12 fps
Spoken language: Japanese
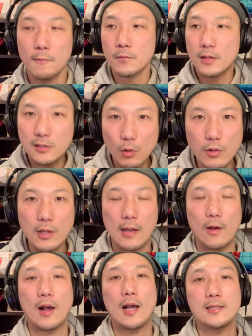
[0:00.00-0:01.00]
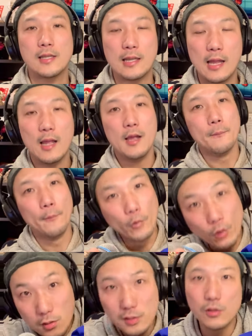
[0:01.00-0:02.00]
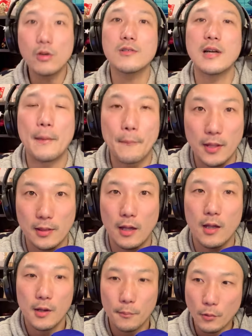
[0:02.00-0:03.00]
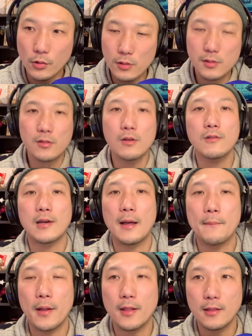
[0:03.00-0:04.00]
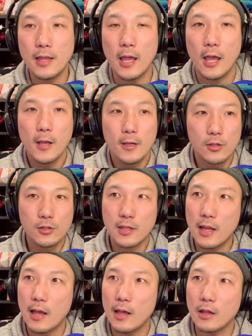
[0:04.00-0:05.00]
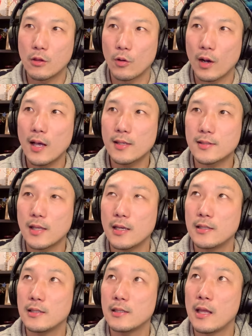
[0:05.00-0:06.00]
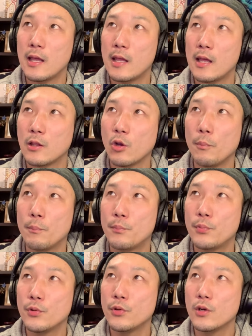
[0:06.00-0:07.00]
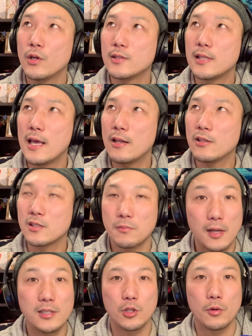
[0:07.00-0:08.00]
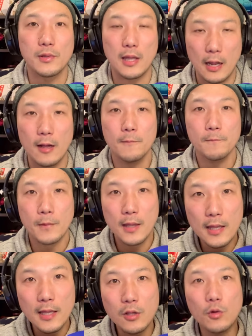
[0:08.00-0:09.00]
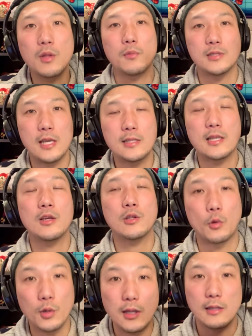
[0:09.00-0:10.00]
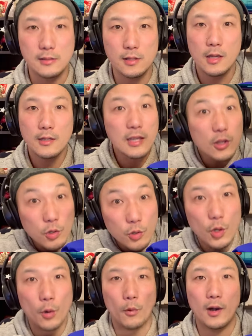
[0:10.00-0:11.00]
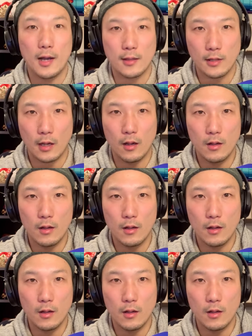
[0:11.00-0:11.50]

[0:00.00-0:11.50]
で、そこでな、会社でね、ものすごく頑張った。ものすごく頑張って、そしてね、えっと、関西でトップセールスマンションみたいな、営業でも成績が取れたんです。で、給料も上がった。